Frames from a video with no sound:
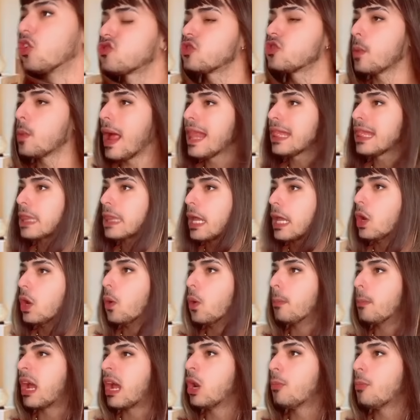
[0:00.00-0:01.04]
Suéltelo,
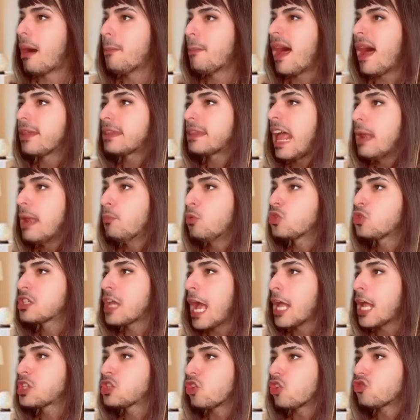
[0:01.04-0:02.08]
me lo va a matar,
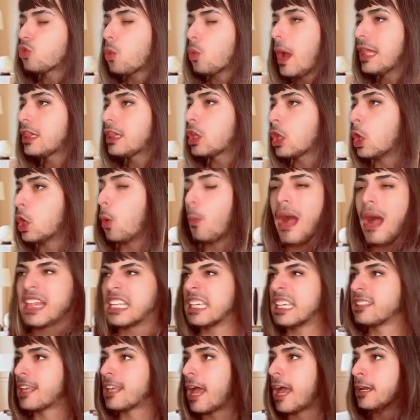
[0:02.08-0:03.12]
muchacho, suéltelo,
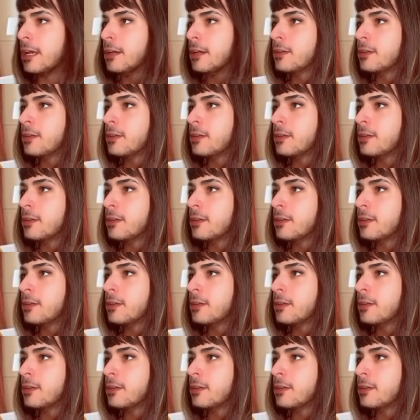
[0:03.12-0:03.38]
¡Váyase ahí.